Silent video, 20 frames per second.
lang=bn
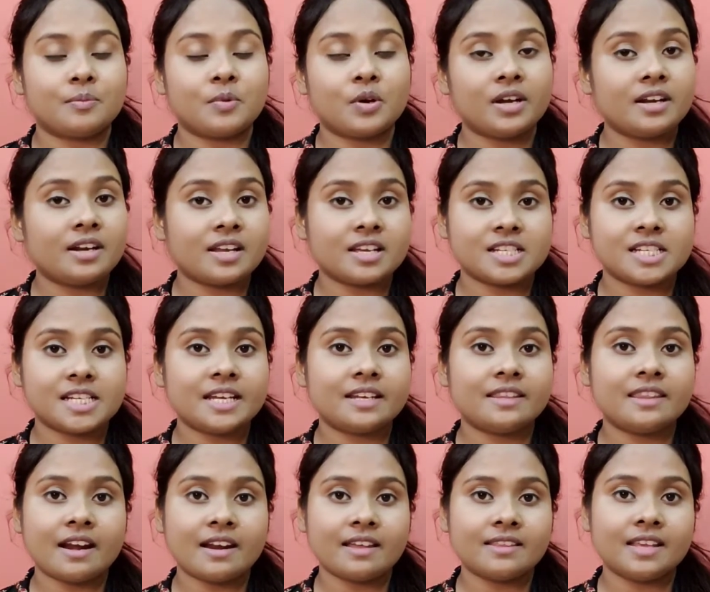বলে না শীত
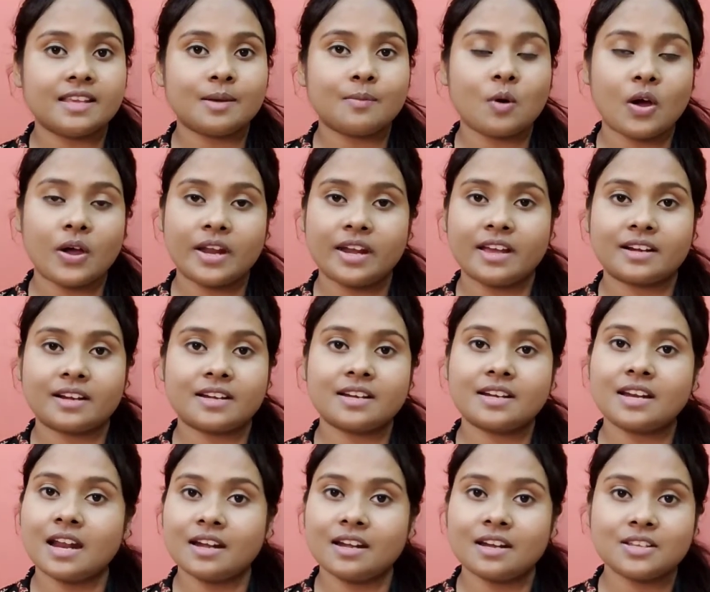দ্বারা দিয়ে ভয়ের একটা
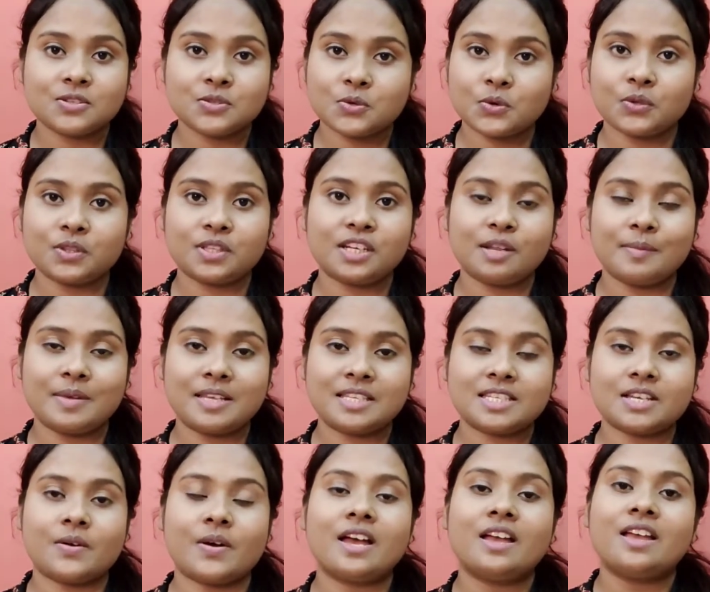ঠান্ডা স্রোত নেমে
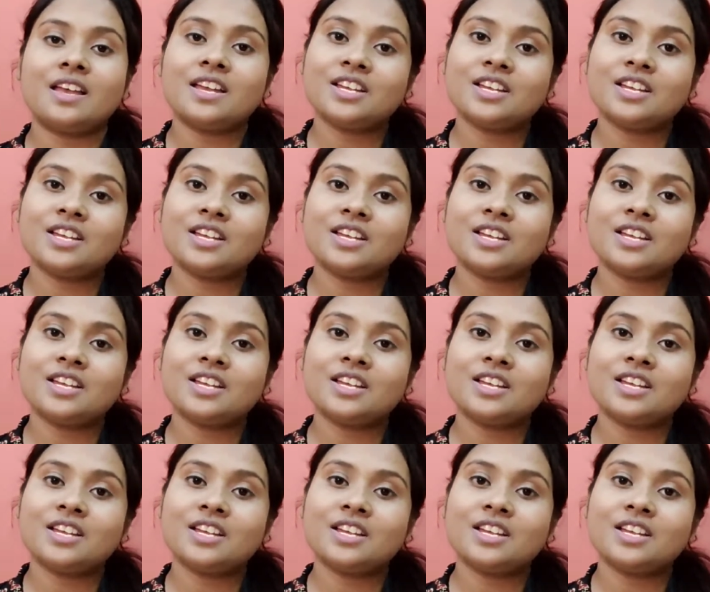যাওয়া